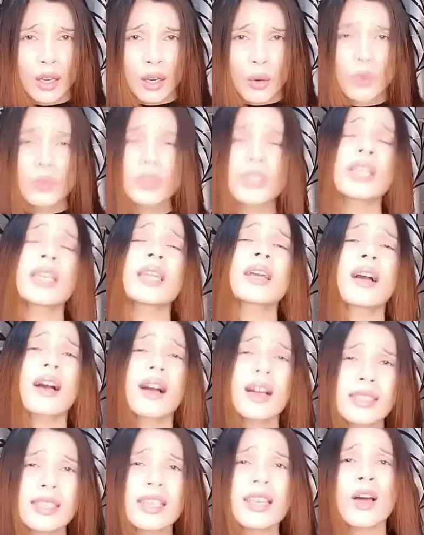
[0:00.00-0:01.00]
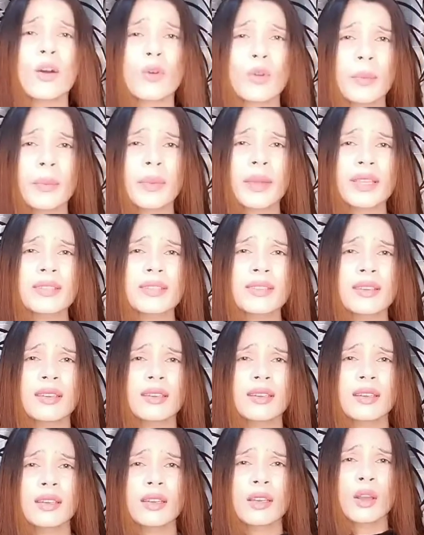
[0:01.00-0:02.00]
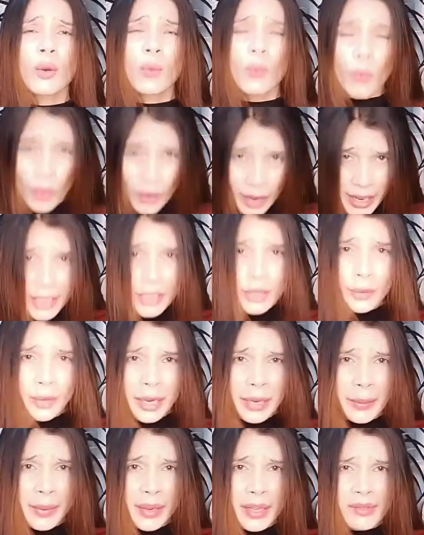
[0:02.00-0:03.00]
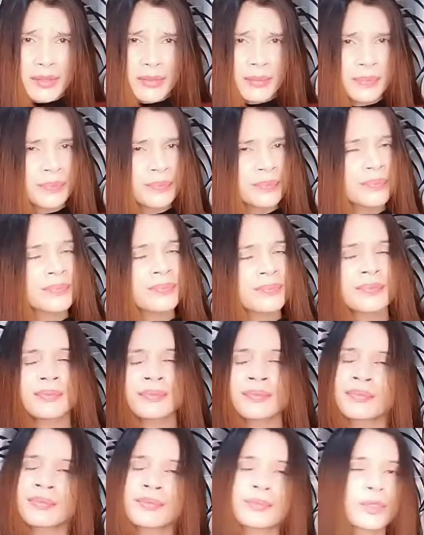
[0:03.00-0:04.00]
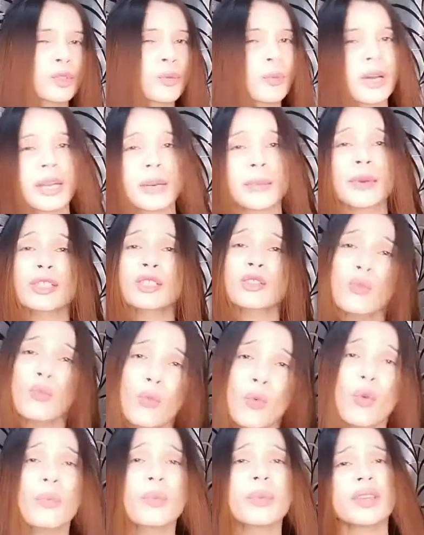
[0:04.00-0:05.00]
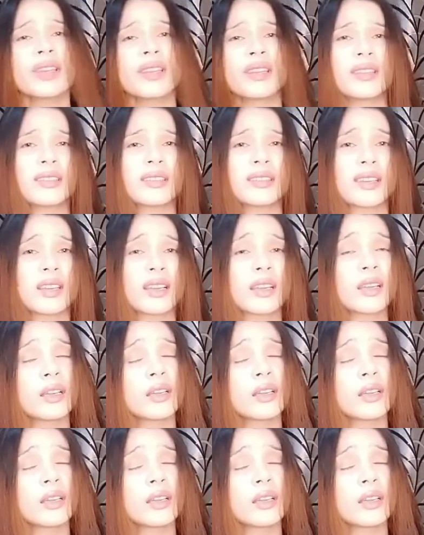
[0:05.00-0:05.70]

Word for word: उसके लिए कहाँ से लाओगे पैसे वो है तुम्हारे पास तुम्हारे पास तो वो भी नहीं है